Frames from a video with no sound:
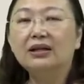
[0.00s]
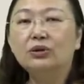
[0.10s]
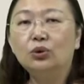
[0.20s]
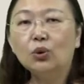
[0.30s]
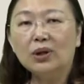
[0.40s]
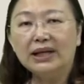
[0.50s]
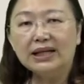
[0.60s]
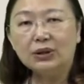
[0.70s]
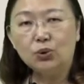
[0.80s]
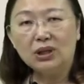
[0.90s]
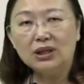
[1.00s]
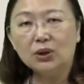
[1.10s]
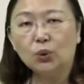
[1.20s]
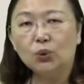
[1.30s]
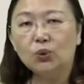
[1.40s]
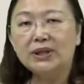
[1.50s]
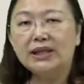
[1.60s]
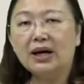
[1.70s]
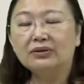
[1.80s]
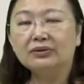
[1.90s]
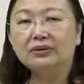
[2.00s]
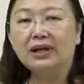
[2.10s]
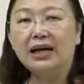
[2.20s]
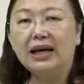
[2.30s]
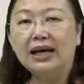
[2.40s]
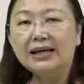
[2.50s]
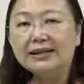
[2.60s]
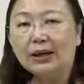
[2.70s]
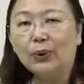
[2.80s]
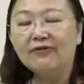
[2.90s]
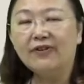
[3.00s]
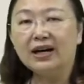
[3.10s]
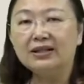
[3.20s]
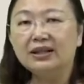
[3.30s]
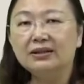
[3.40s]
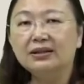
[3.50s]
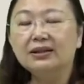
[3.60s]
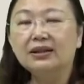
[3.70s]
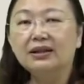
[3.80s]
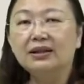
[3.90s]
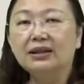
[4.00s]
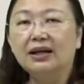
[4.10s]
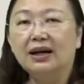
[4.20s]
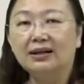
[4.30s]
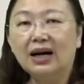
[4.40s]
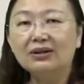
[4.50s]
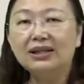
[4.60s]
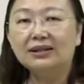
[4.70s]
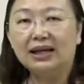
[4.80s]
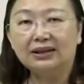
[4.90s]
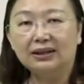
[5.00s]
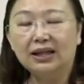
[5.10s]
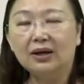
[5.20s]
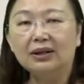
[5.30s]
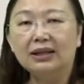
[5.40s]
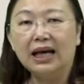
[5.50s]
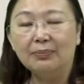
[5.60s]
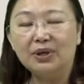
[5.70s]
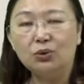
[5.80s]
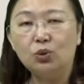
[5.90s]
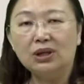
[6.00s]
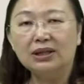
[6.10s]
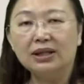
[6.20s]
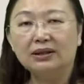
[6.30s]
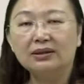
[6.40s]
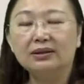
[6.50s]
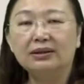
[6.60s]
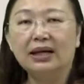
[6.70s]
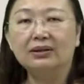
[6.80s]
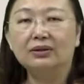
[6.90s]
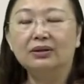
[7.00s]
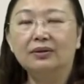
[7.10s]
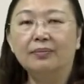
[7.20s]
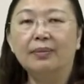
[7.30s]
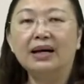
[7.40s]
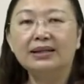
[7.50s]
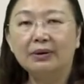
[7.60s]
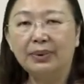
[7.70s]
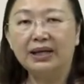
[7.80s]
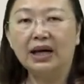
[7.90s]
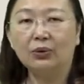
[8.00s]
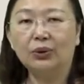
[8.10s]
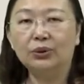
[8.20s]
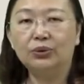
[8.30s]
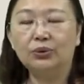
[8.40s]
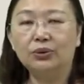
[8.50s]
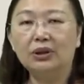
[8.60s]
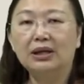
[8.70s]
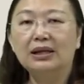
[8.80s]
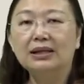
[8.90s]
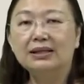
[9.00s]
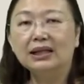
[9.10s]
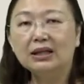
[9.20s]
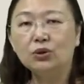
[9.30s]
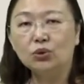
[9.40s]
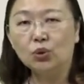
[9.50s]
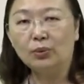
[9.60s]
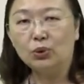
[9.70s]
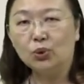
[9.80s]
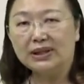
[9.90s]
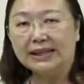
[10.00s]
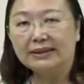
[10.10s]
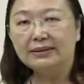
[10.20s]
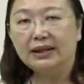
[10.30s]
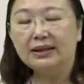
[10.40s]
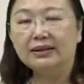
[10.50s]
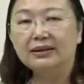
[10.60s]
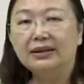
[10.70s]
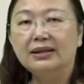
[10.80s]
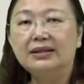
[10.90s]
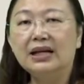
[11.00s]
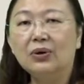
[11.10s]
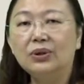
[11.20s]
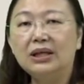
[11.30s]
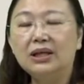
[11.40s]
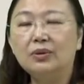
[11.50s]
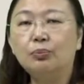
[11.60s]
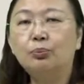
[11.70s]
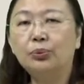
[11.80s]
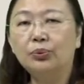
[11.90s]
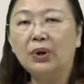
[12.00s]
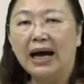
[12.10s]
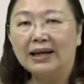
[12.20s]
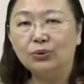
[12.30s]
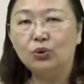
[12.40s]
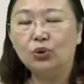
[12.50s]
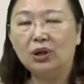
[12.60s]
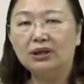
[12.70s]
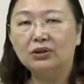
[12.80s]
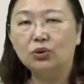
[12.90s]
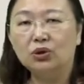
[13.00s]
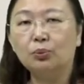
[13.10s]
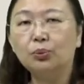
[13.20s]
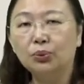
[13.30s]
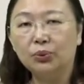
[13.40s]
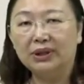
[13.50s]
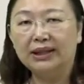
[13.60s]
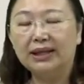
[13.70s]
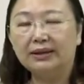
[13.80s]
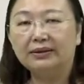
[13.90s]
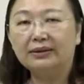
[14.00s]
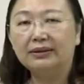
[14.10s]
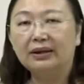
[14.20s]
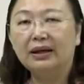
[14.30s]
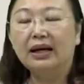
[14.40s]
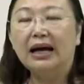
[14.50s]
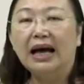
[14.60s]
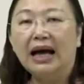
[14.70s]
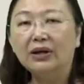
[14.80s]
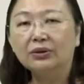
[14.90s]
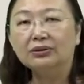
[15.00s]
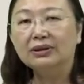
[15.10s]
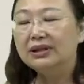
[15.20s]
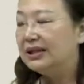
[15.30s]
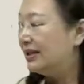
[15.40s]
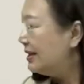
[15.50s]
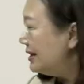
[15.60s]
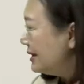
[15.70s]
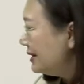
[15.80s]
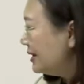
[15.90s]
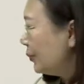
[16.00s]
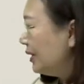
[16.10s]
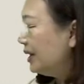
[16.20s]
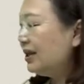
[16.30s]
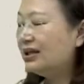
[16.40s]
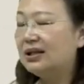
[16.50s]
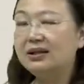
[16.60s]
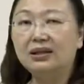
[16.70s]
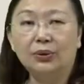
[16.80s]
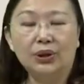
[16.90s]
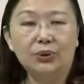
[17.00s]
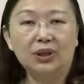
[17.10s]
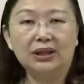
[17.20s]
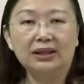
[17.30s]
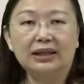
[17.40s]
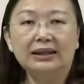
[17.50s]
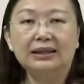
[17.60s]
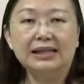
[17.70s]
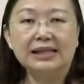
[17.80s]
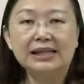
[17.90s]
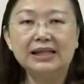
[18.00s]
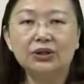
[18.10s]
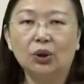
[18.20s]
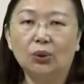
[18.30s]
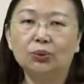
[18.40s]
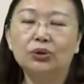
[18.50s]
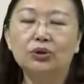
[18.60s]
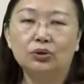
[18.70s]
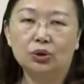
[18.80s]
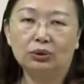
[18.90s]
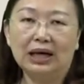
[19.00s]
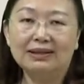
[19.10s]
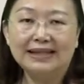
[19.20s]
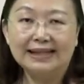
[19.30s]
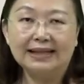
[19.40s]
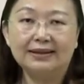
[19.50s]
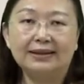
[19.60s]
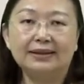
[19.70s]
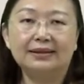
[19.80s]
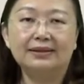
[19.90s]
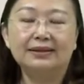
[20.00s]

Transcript: 如果那个捐赠无效，A 财团法人很高兴他得到一笔捐赠，但马上被要回去。这个就是我们所称的交易不安全，就是不稳定。还有限制行为能力人也会觉得他的自由受到限制。